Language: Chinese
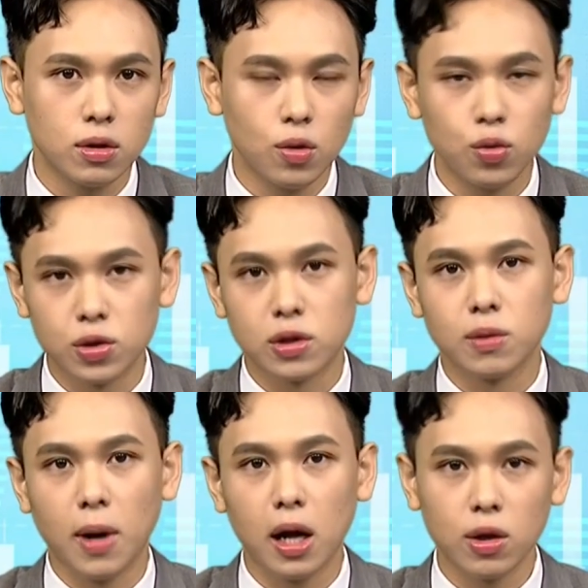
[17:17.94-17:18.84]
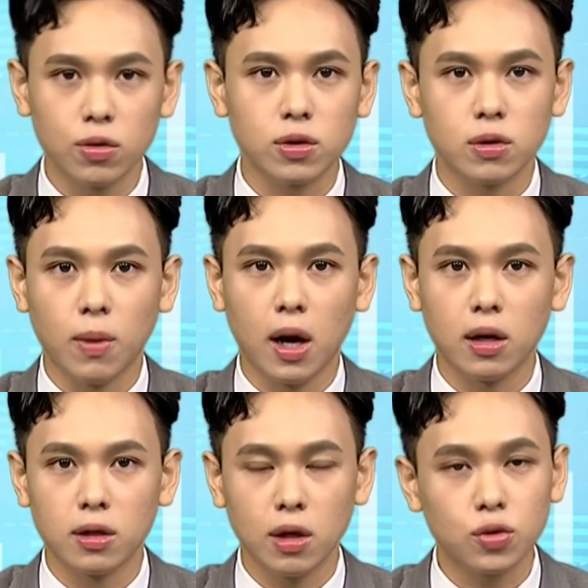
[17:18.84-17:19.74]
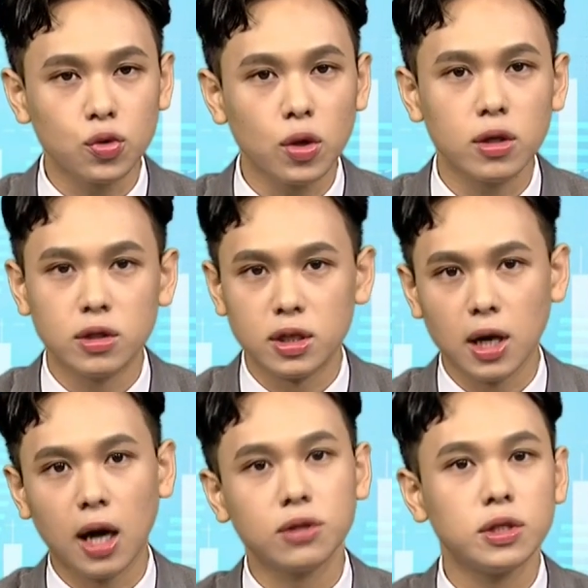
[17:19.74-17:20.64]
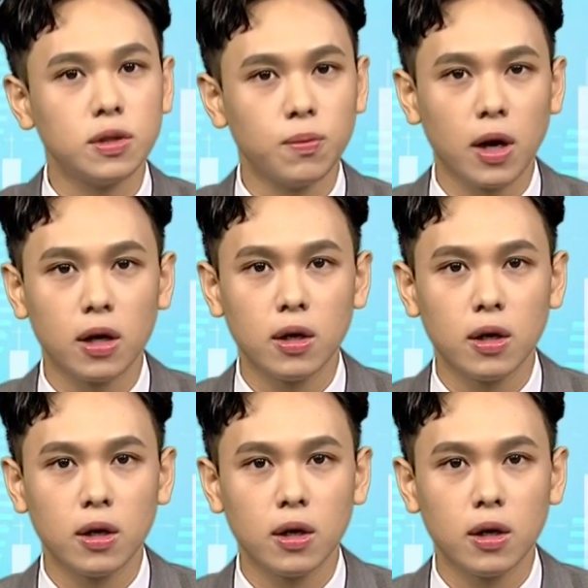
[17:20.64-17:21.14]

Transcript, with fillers: 五十趴六十趴，要对得起行情嘛。